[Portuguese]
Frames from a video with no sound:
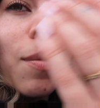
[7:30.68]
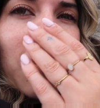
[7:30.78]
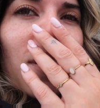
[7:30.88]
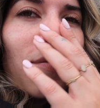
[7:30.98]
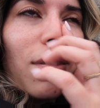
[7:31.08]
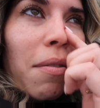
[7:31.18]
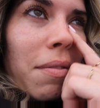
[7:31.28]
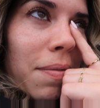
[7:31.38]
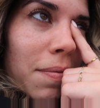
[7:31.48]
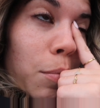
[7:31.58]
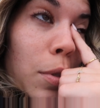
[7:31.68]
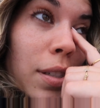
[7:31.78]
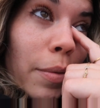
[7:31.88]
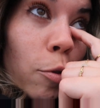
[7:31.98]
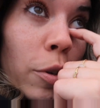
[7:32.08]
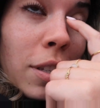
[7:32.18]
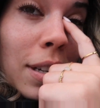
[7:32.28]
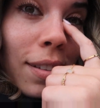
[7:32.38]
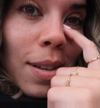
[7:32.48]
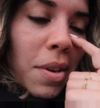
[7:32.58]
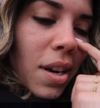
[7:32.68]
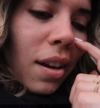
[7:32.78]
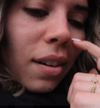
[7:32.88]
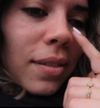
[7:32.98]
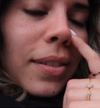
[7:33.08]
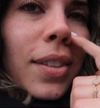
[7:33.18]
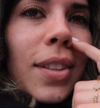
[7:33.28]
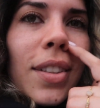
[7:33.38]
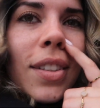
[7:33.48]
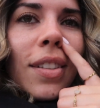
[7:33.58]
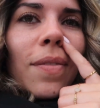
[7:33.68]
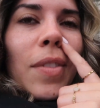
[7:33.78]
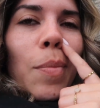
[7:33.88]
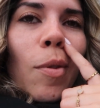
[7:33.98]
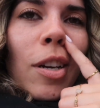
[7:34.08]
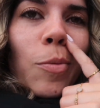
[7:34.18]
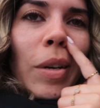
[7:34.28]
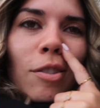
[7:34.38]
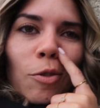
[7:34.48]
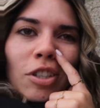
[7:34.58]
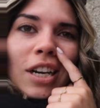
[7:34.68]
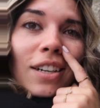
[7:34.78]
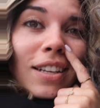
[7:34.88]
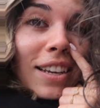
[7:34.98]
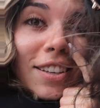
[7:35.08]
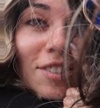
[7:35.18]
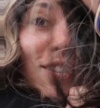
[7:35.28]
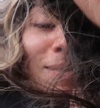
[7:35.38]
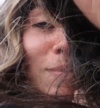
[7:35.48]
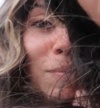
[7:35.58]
só para terem noção. Eles levam com este ângulo da minha cara. Tipo, não há espaço. eu esticar, está aqui a giz em